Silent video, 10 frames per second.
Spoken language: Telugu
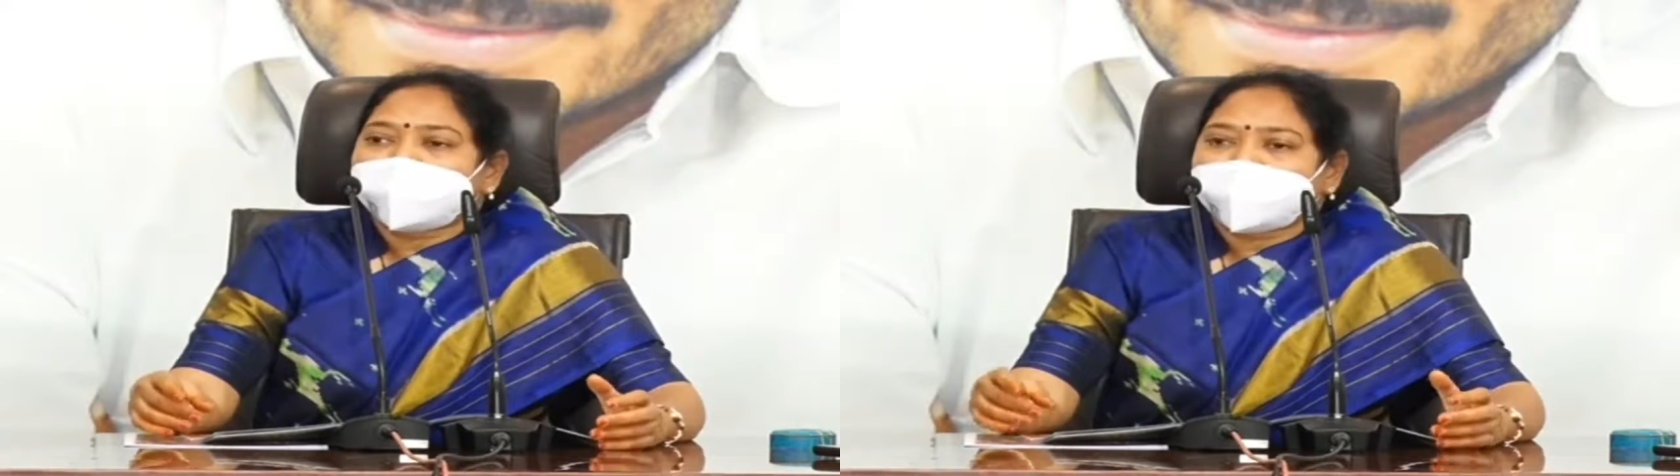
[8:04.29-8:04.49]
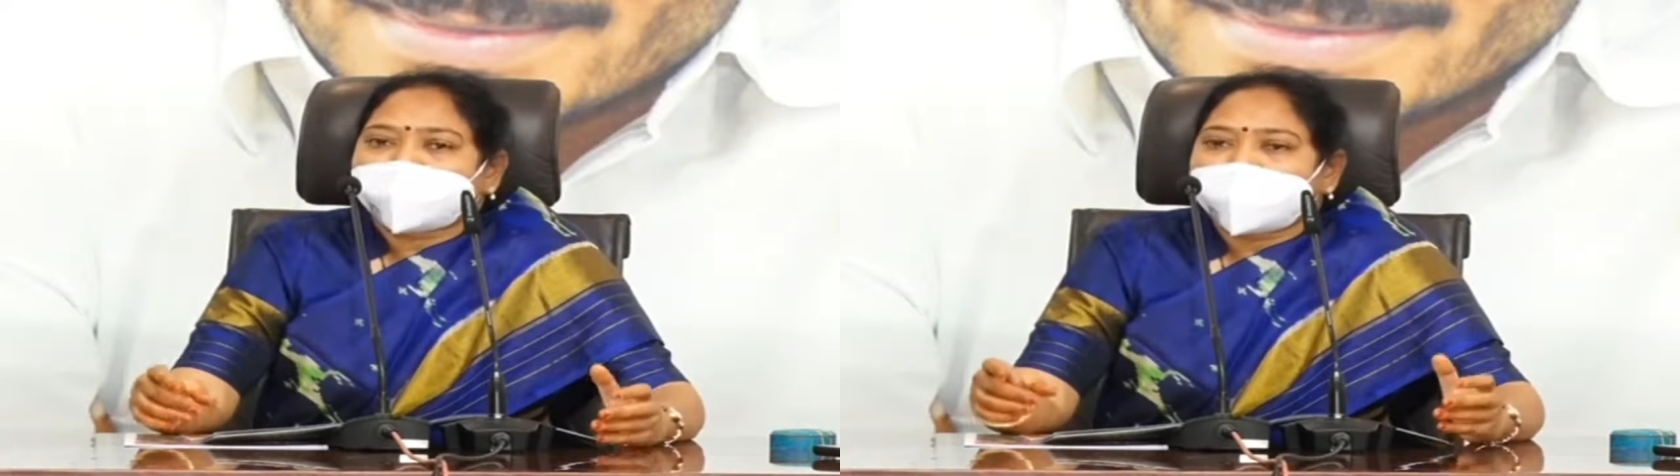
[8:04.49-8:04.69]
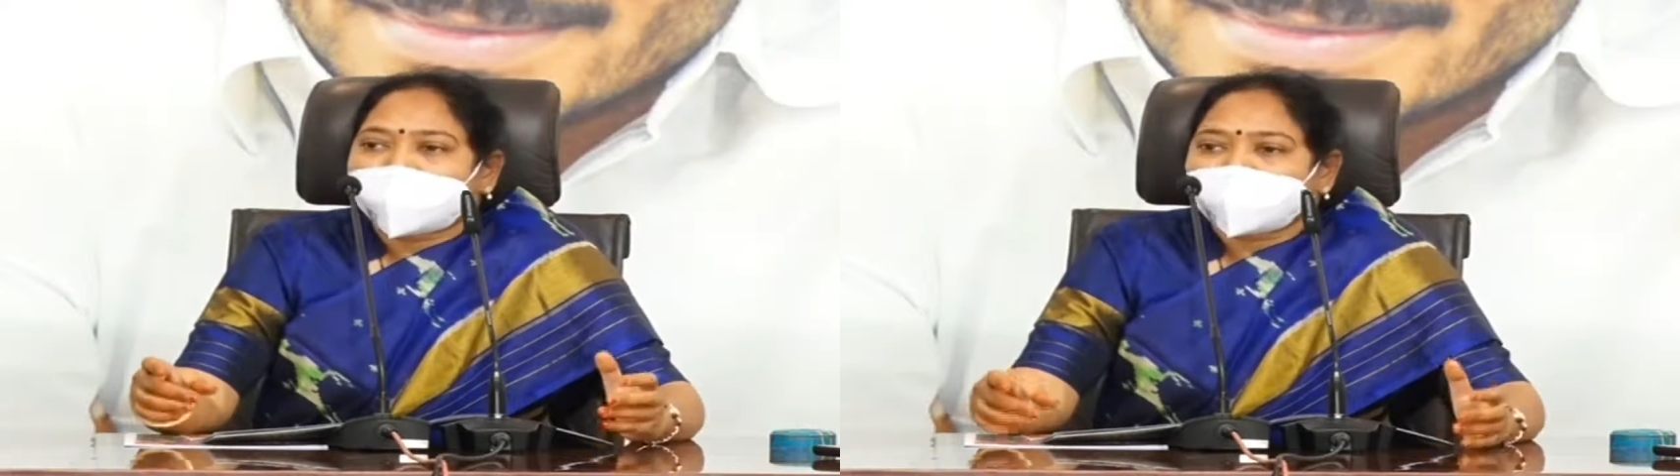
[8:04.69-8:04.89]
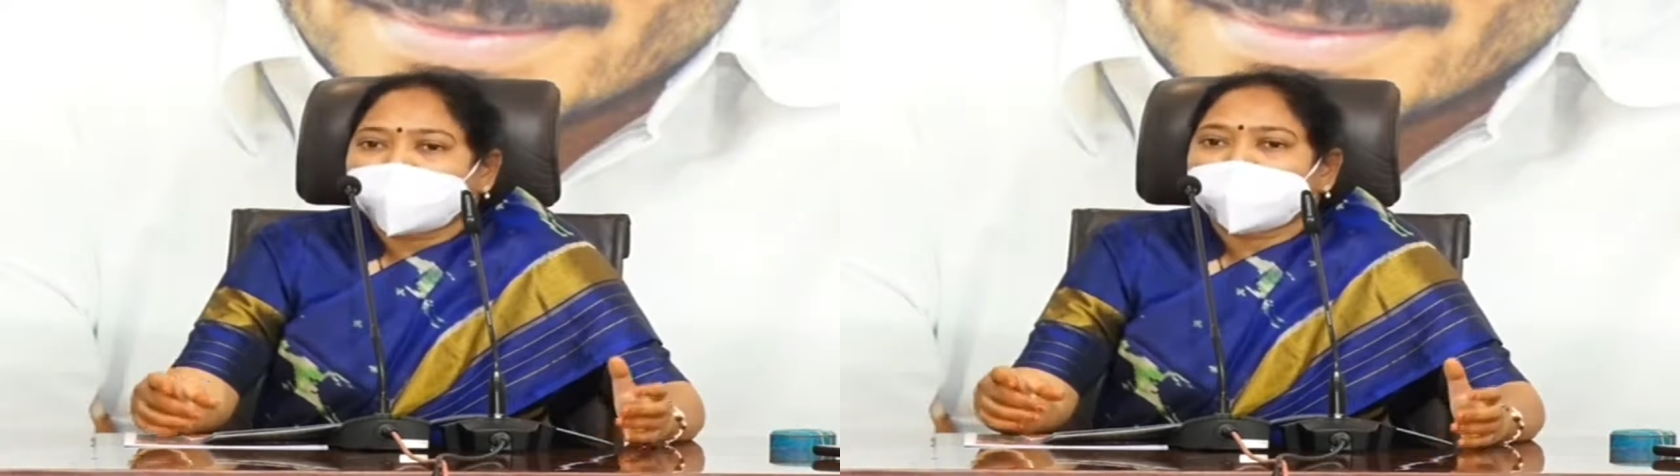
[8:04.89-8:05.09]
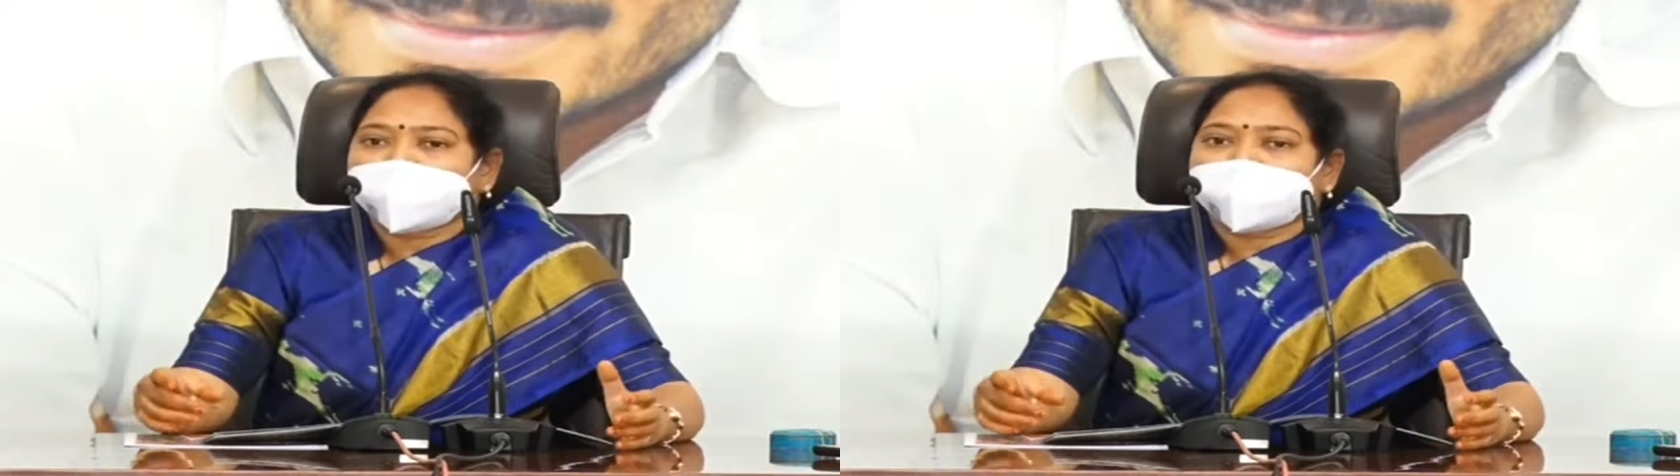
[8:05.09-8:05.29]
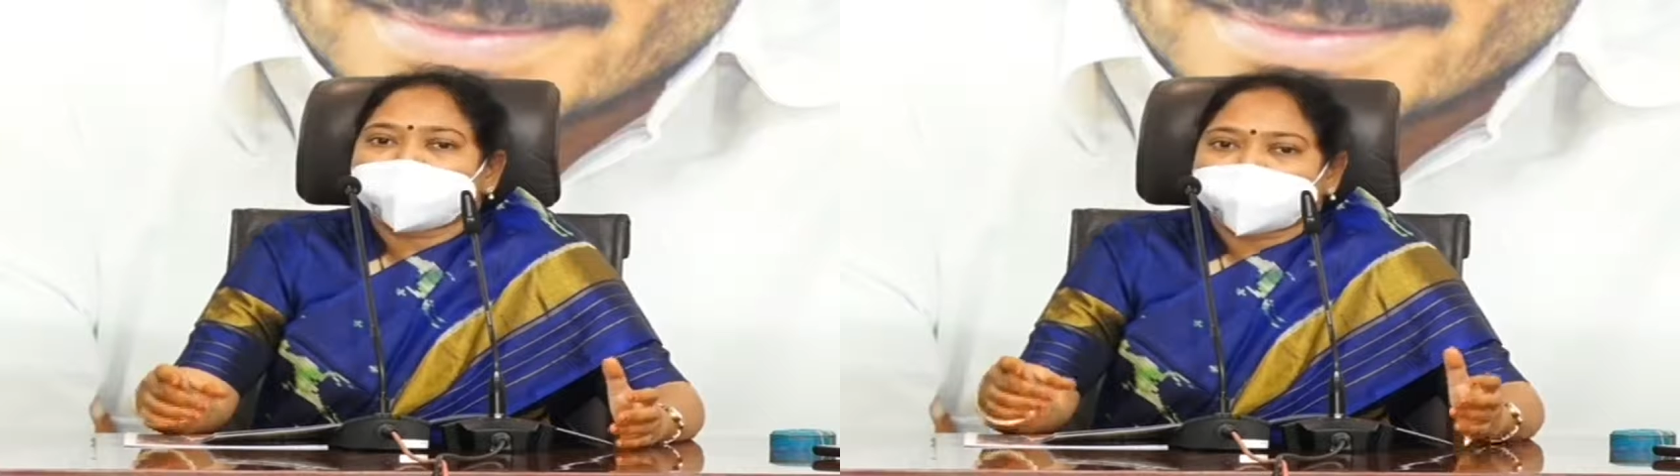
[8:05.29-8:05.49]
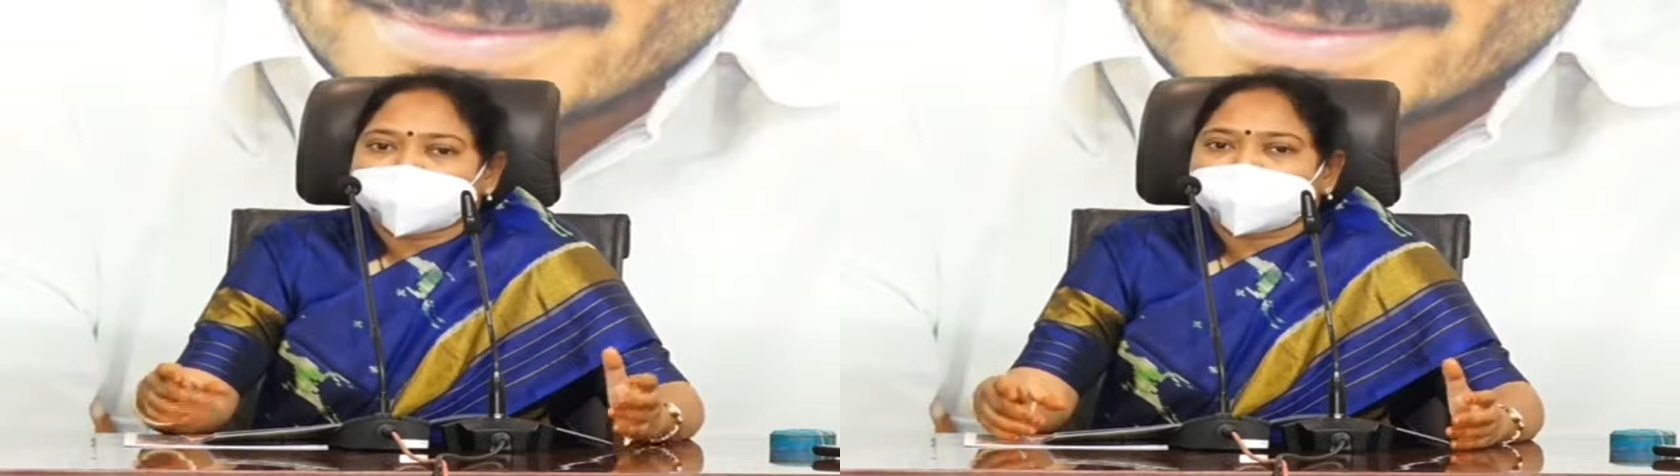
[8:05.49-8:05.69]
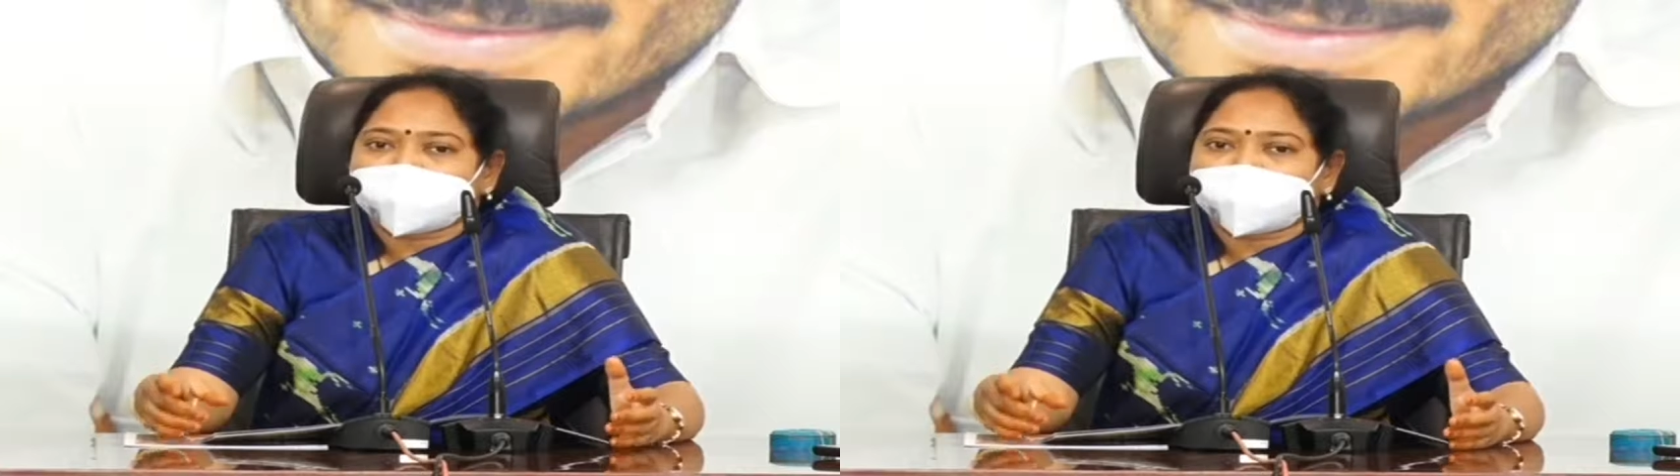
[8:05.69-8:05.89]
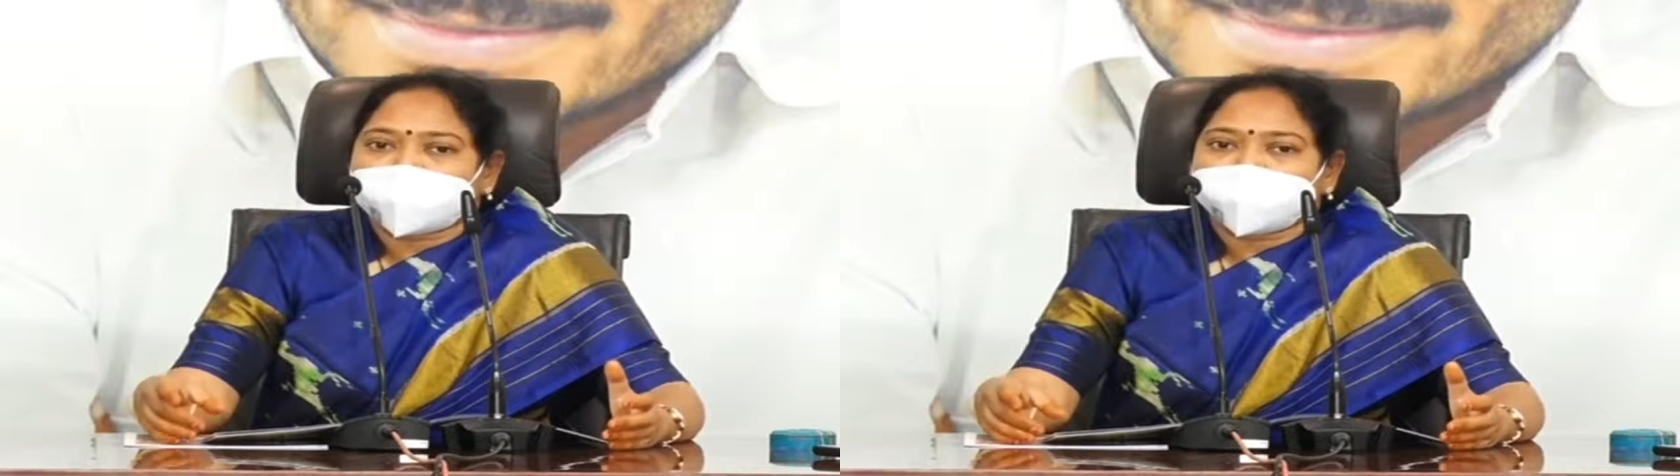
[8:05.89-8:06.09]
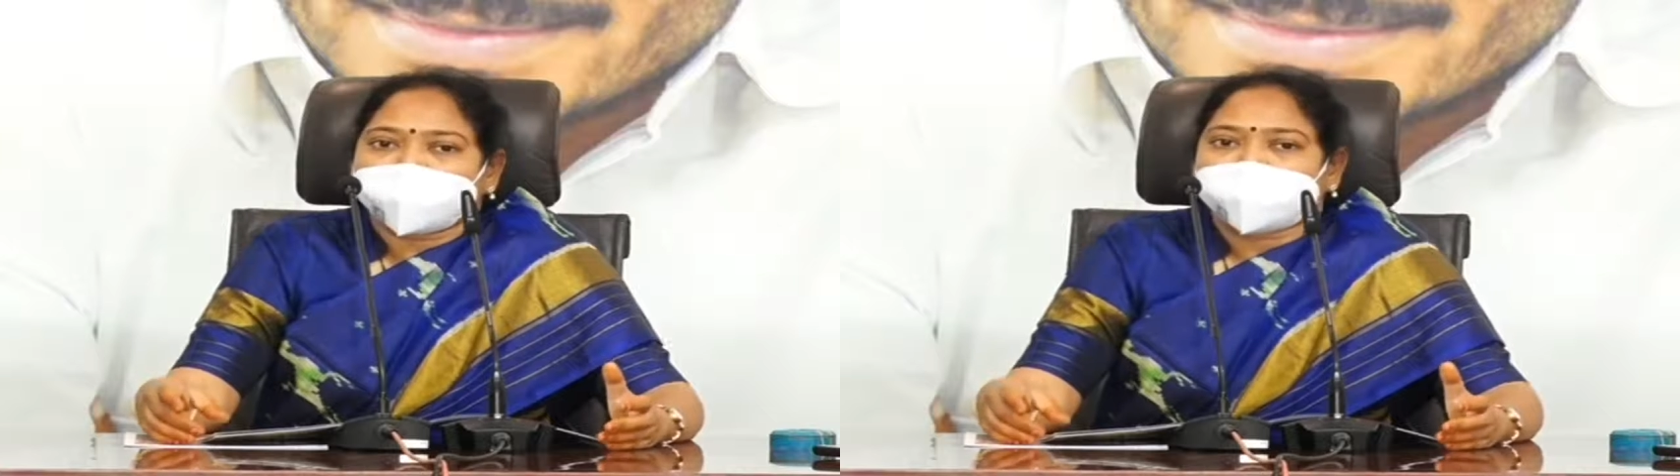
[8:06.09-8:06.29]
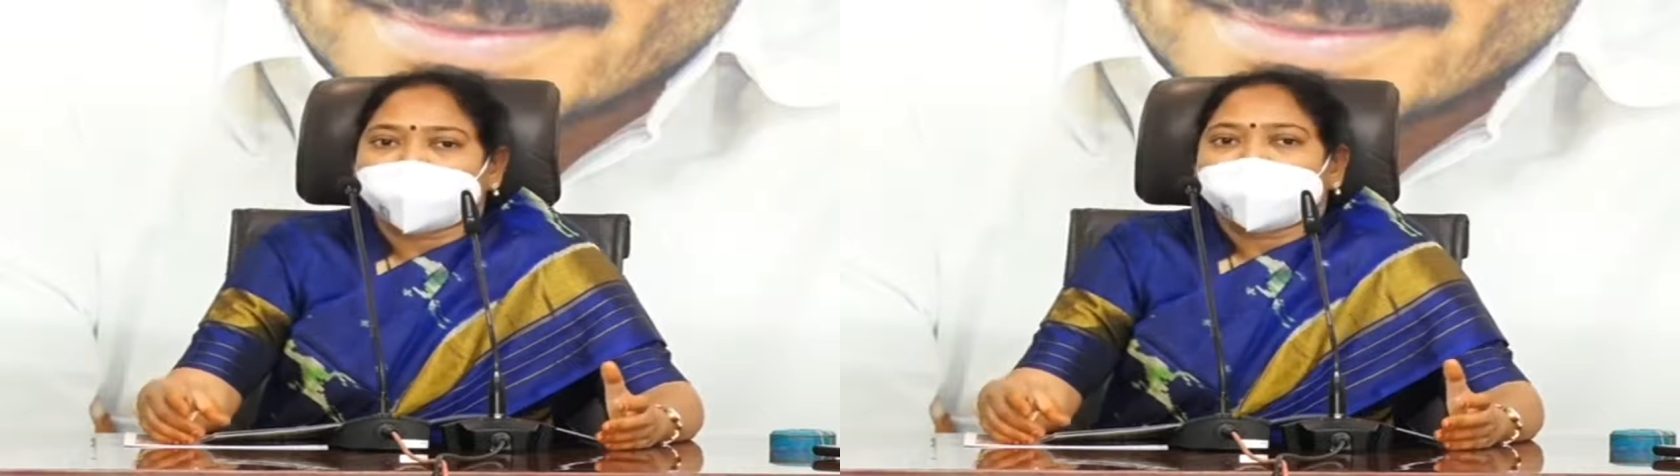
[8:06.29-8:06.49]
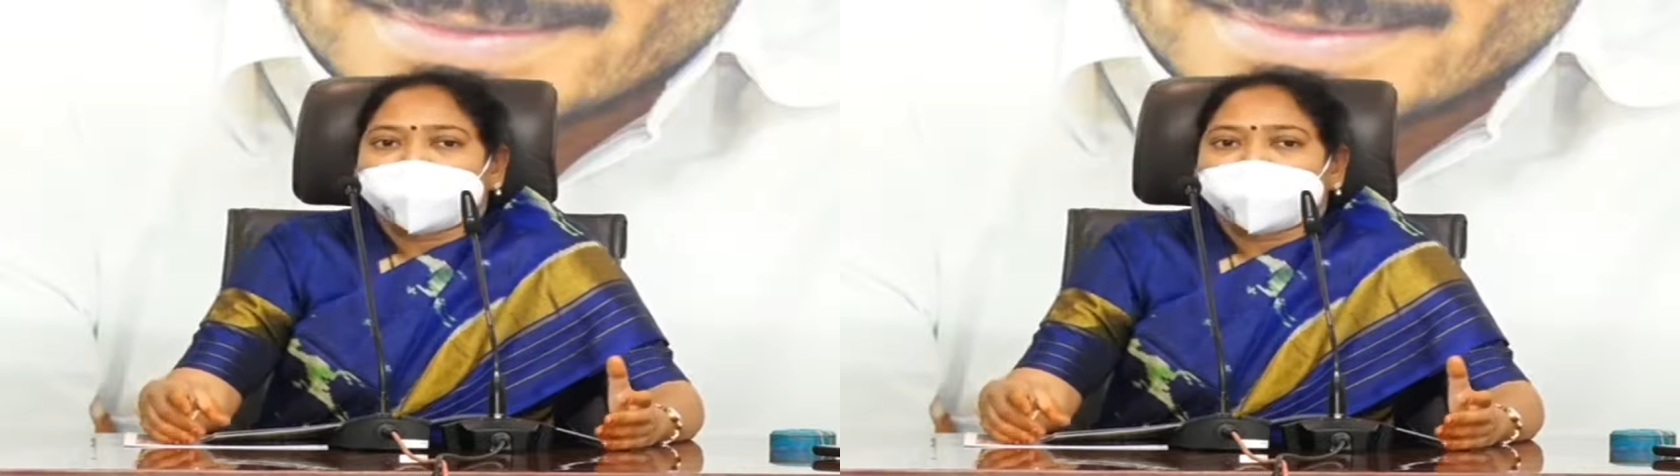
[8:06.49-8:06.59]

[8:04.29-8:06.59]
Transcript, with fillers: మెడికల్ హబ్బులను కూడా తీసుకురావడానికి